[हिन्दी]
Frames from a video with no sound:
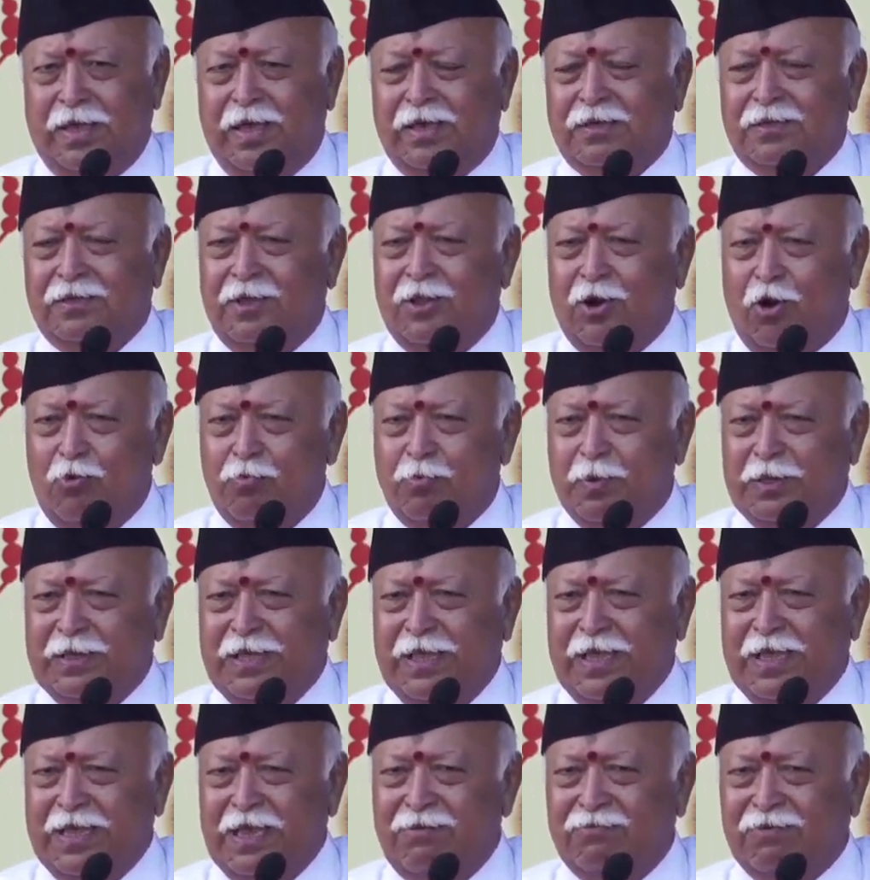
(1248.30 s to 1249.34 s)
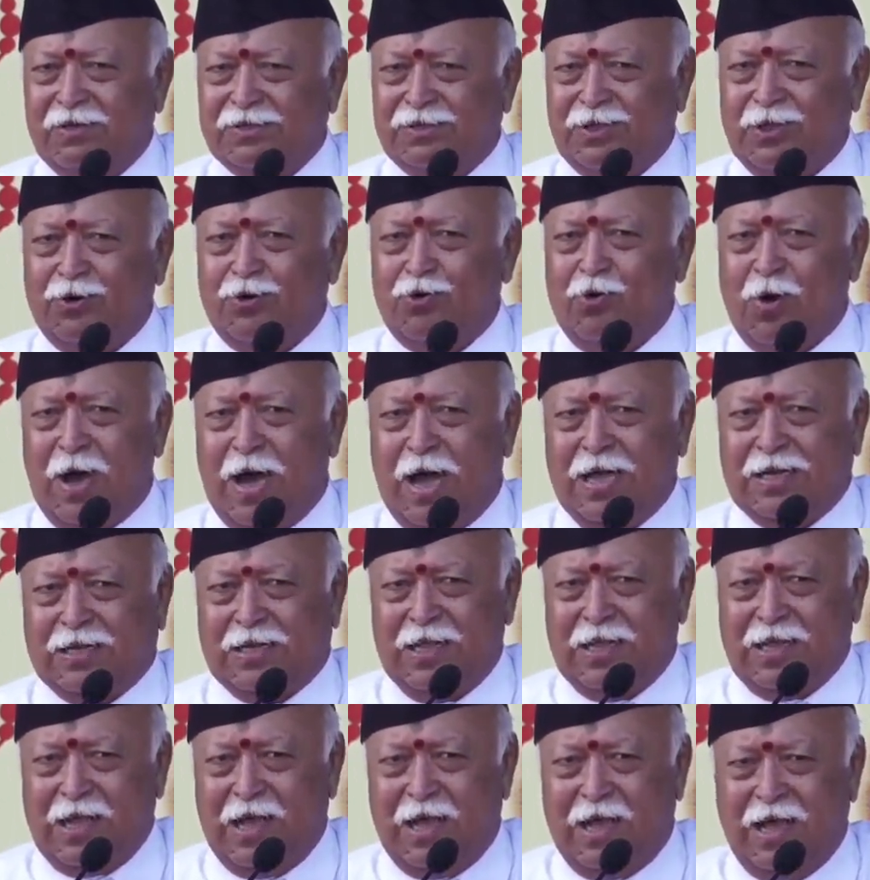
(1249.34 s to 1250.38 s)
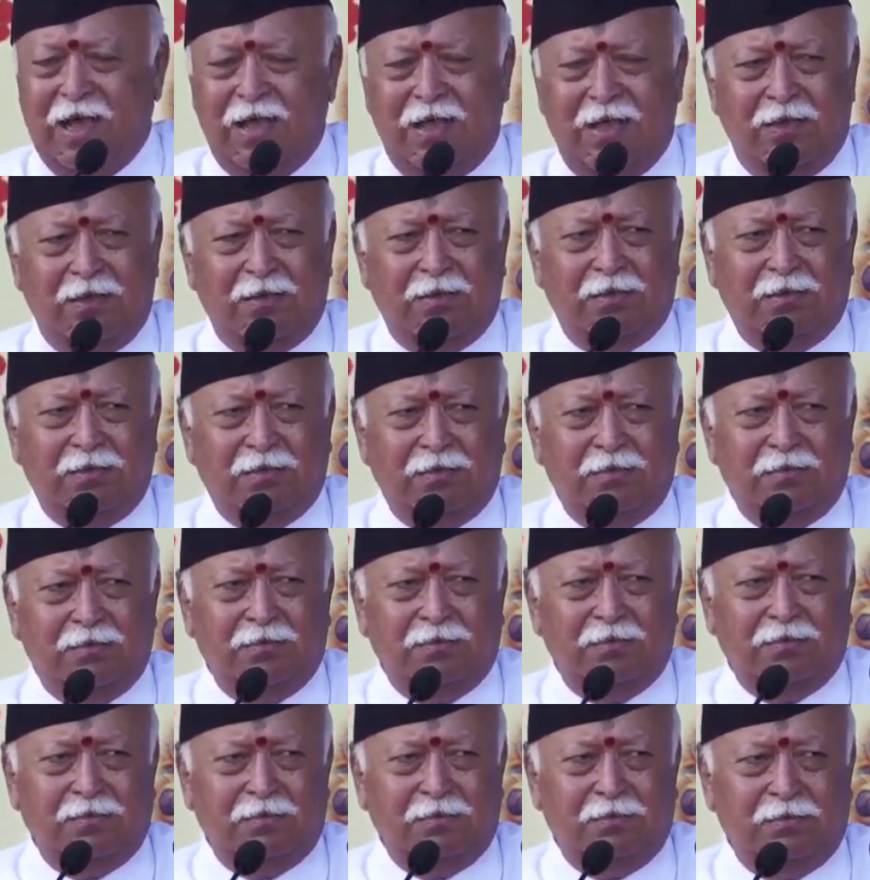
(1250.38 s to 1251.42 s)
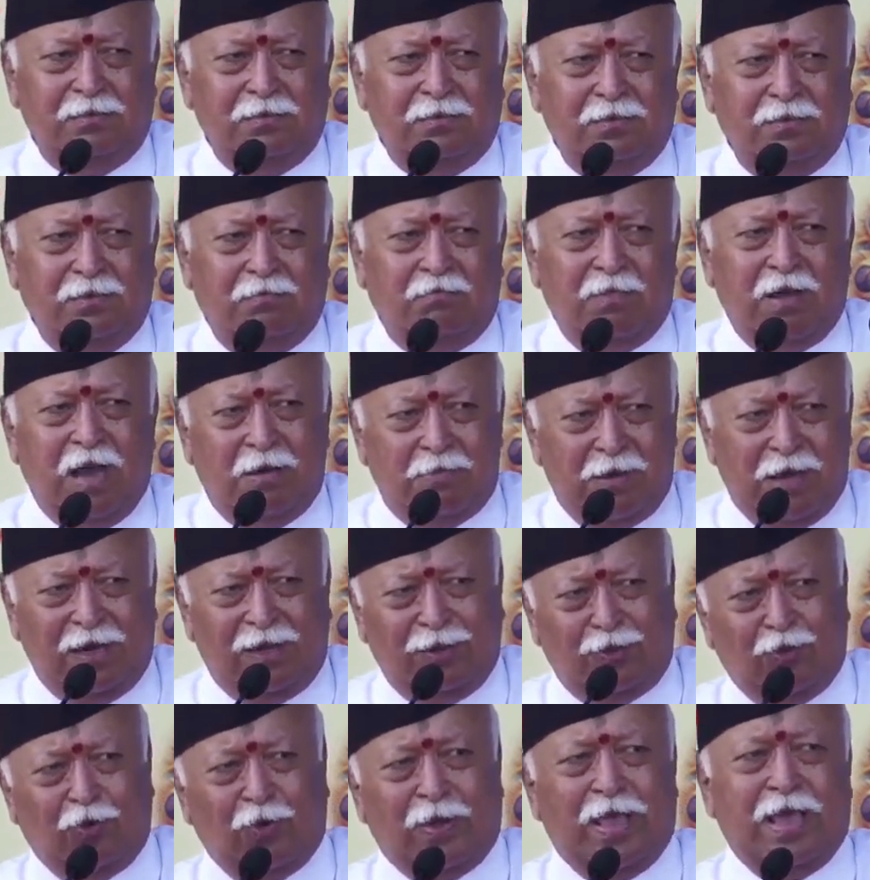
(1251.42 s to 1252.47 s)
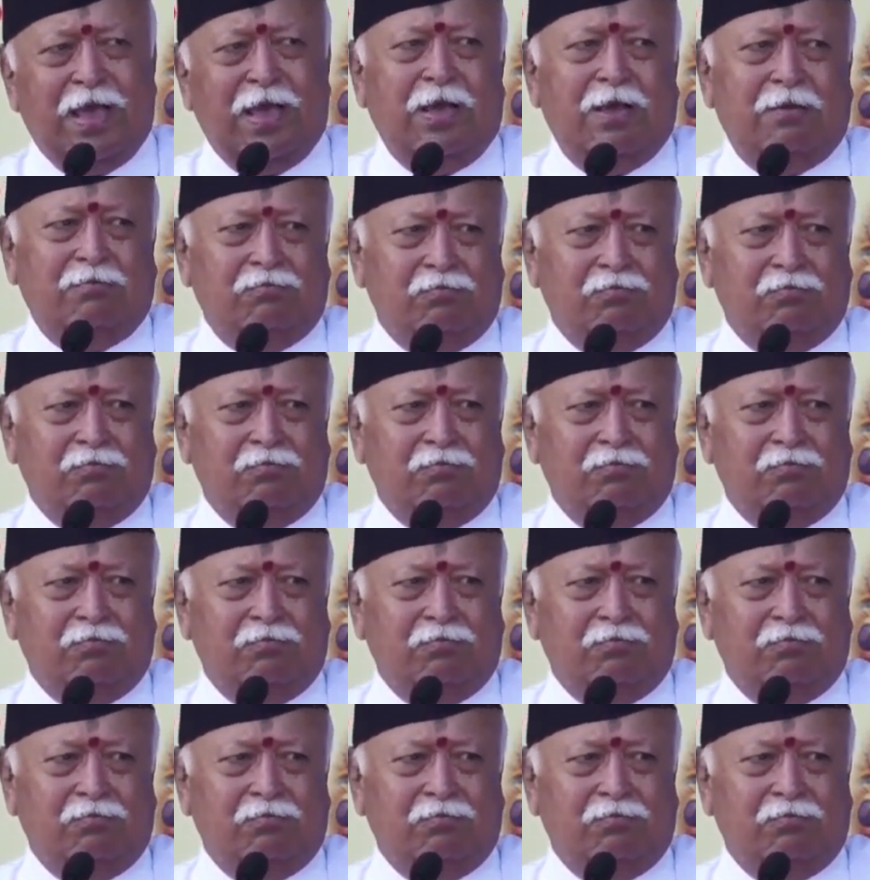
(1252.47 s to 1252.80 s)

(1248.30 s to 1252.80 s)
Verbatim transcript: एक द्रौपदी के वस्त्र को हाथ लगा महाभारत हो गया